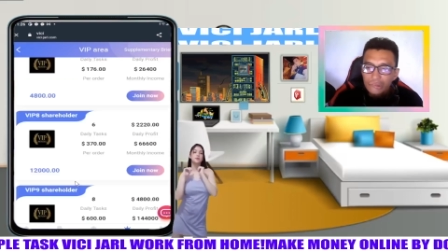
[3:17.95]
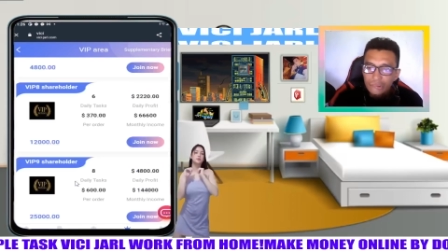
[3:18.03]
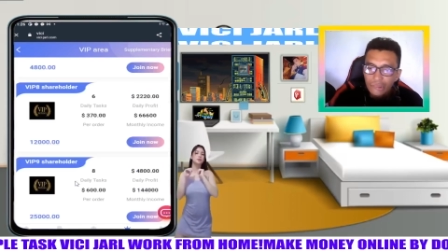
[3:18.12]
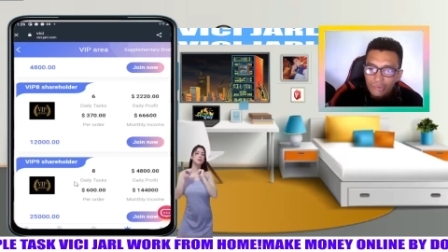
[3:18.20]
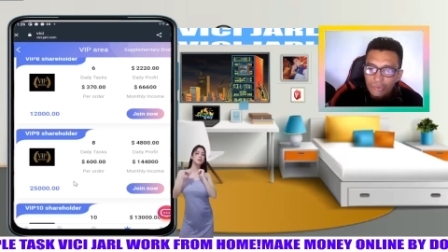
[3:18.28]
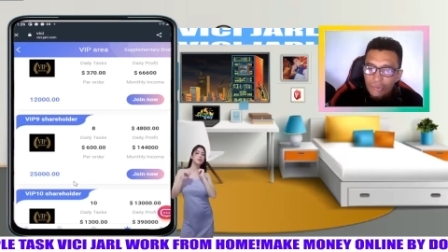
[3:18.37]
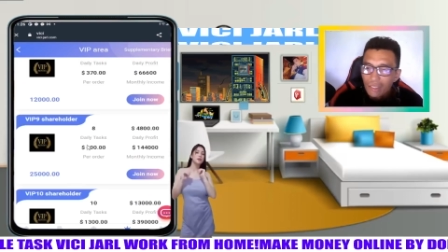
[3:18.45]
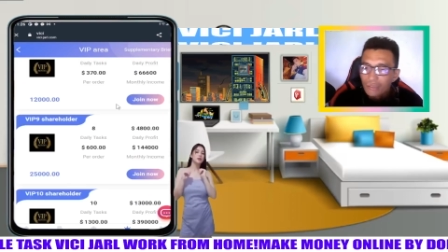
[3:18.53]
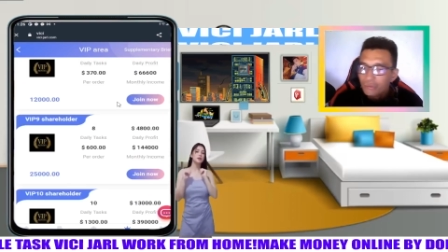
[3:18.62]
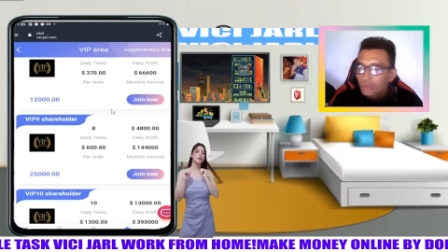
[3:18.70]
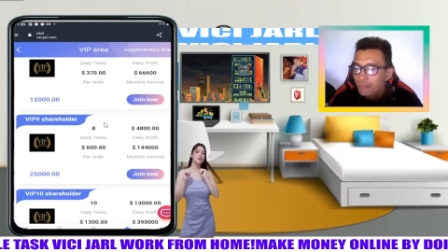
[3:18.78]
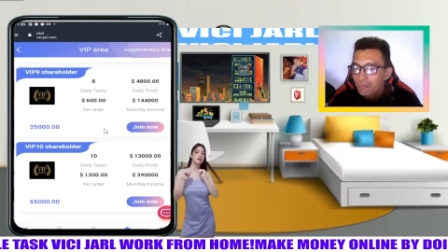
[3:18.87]
Check nyo na
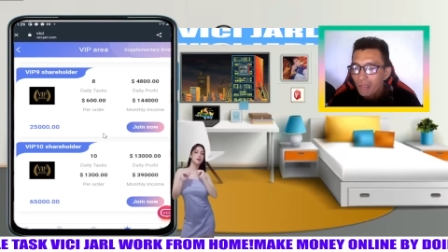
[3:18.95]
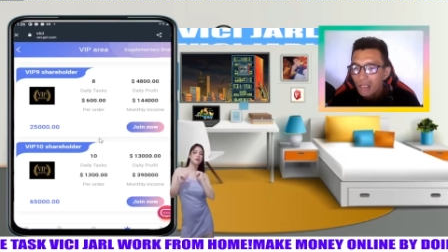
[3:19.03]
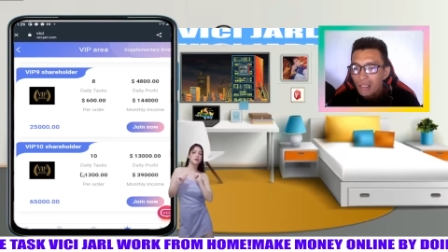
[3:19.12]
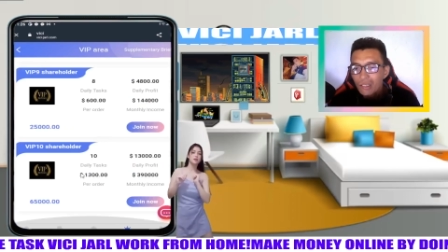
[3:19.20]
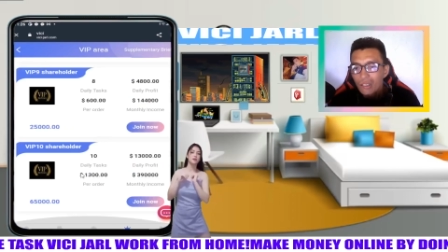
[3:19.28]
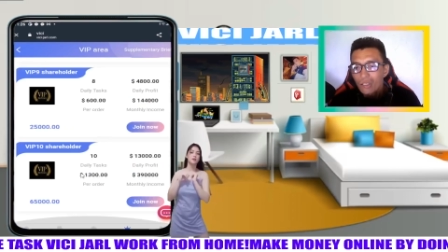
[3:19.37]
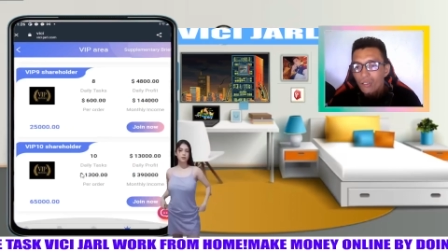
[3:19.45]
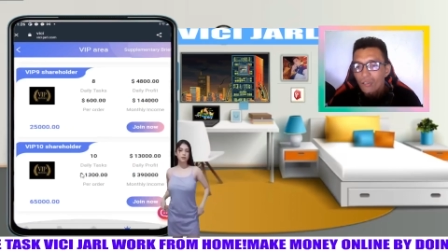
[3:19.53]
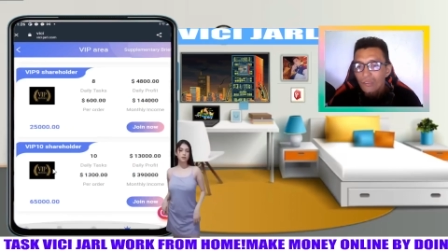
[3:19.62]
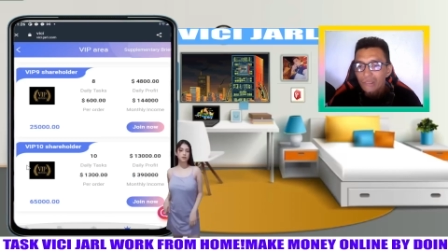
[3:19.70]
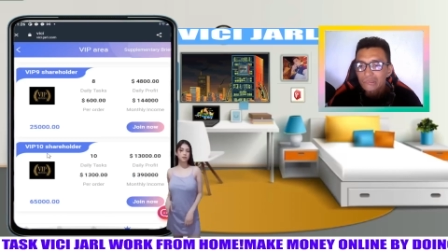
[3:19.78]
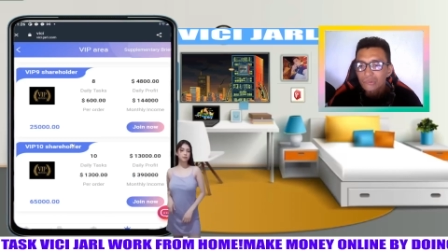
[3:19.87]
lang yung iba.
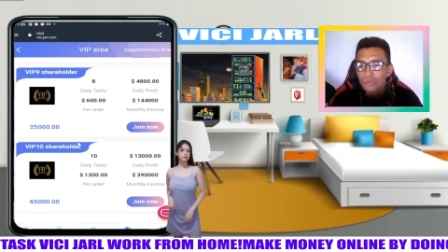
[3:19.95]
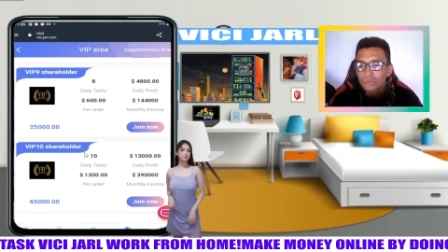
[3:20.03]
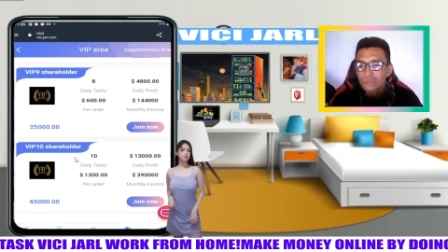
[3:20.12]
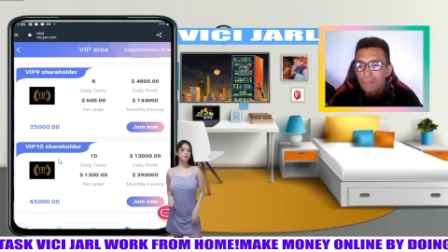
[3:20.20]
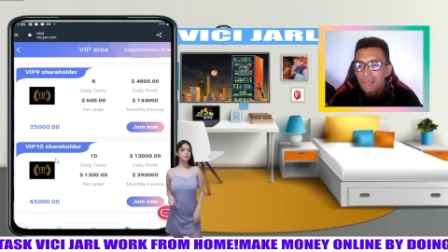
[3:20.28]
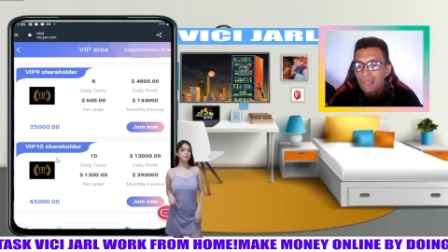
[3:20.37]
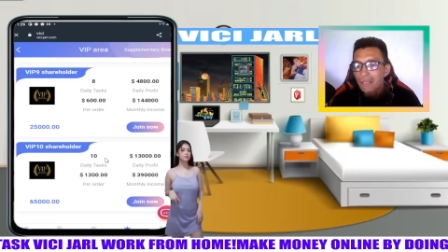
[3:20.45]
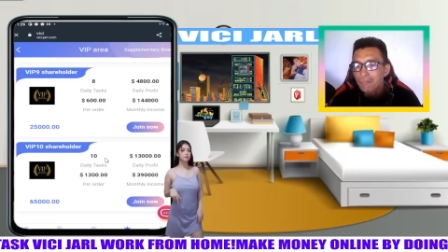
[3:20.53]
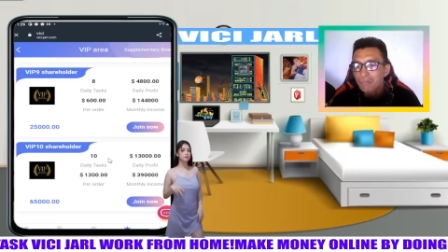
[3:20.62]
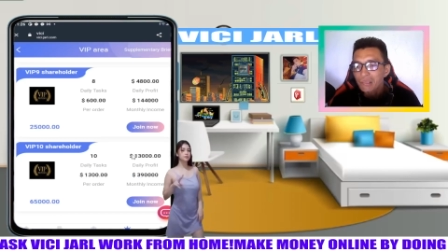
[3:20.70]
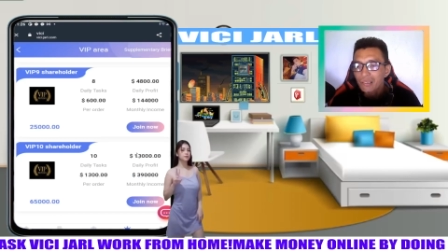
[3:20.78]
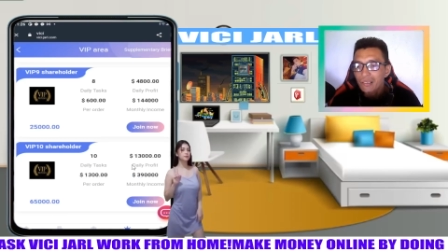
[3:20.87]
Okay, so sa
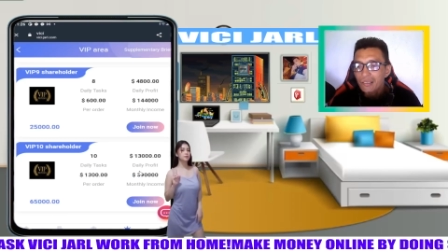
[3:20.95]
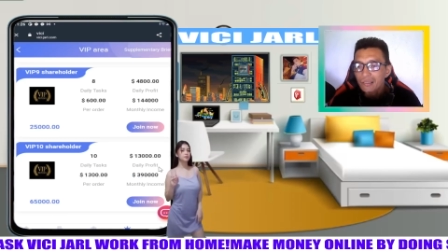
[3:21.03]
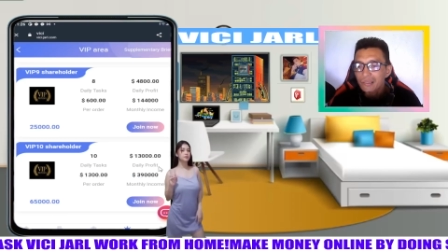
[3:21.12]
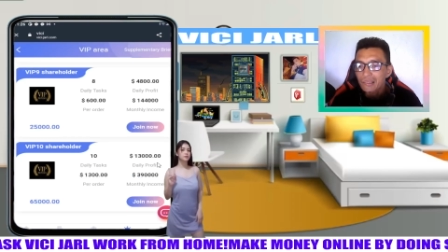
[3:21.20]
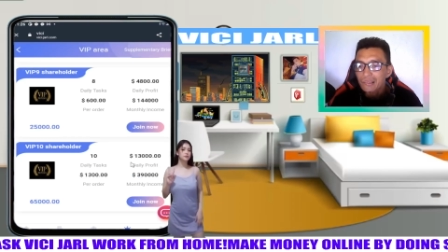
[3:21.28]
BIP 10, ang